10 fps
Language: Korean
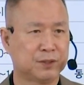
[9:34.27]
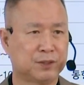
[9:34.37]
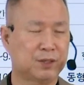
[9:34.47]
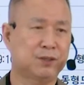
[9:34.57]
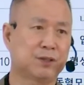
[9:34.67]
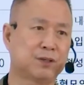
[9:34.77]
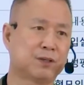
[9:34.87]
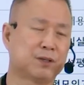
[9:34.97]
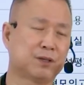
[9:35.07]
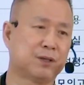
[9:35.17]

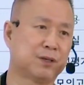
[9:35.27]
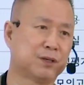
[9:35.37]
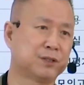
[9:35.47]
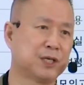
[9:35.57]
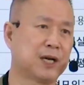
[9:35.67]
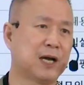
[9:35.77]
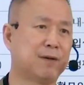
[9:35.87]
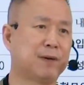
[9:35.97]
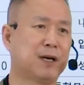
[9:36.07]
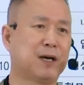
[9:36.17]
그래서 어, 제가
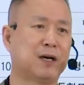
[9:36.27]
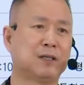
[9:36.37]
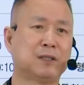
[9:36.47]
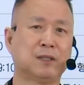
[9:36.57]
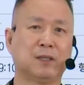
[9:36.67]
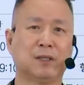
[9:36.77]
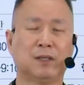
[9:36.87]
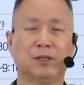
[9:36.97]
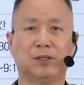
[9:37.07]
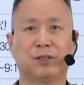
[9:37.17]
아마
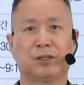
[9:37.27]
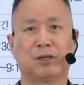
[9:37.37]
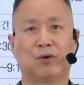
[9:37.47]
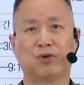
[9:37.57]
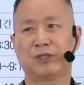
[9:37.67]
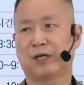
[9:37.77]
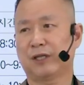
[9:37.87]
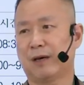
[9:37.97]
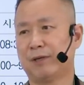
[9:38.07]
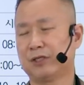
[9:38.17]
이거를
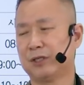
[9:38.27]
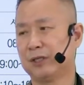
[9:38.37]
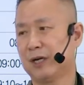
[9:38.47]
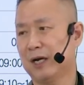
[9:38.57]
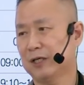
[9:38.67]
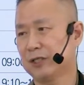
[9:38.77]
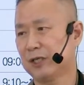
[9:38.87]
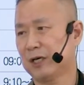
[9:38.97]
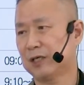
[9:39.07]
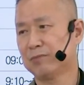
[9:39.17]
혼자서 아마 정리를
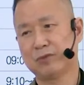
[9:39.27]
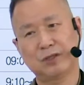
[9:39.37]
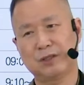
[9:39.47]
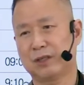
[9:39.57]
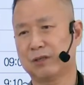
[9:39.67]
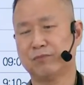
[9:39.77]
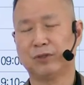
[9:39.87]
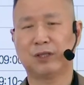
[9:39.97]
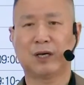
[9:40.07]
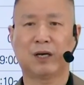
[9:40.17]
하시기가 힘드실
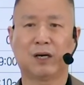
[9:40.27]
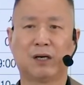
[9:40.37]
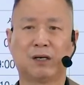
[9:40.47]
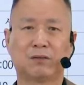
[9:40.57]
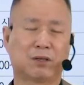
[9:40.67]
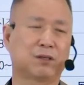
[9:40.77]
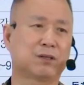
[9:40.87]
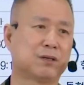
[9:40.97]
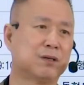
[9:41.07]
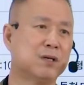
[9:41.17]
겁니다.
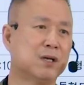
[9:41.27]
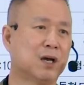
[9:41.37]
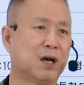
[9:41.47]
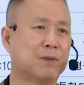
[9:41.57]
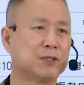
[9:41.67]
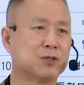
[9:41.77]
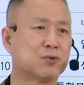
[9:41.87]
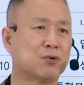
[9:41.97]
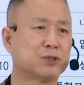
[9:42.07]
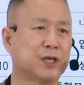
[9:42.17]
그래서 아마
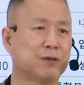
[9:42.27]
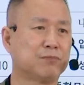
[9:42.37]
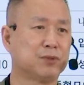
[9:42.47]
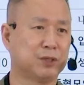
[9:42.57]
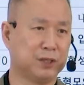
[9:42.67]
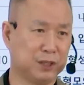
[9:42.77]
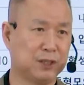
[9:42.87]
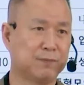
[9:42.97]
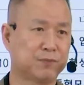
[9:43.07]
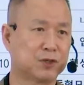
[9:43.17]
전공
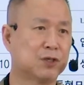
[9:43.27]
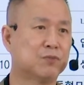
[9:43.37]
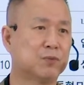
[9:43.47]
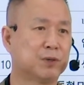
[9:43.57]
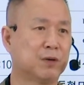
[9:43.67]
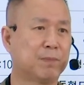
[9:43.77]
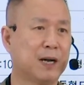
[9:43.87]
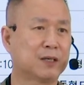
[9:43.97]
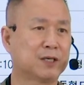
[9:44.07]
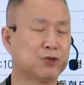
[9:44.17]
선생님들이 그 부분을
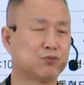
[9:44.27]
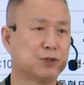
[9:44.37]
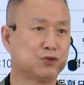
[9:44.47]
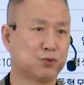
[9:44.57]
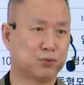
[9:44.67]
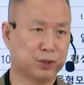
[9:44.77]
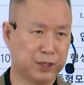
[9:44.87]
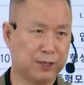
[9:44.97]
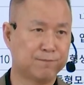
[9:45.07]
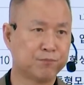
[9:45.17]
파악해 주면
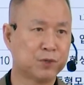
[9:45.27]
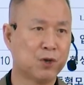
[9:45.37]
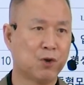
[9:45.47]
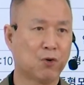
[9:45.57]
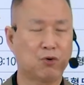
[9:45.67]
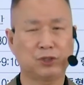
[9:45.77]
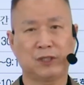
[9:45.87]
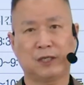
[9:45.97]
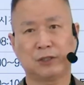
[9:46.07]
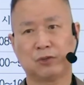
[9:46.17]
좋은데
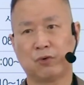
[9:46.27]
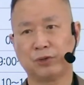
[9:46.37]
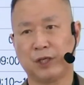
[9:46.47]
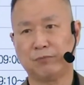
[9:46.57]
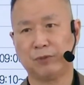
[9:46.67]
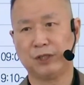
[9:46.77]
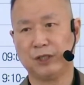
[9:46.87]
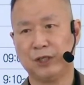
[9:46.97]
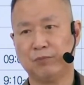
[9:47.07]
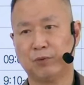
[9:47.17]
혹시나 전공 선생님들이
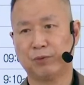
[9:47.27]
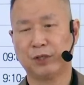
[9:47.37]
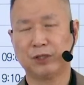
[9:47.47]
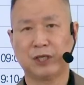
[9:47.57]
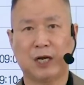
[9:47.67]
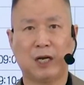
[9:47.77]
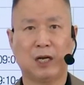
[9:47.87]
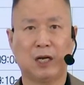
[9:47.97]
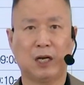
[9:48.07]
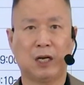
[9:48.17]
이 부분을
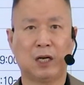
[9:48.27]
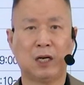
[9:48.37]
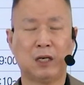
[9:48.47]
잘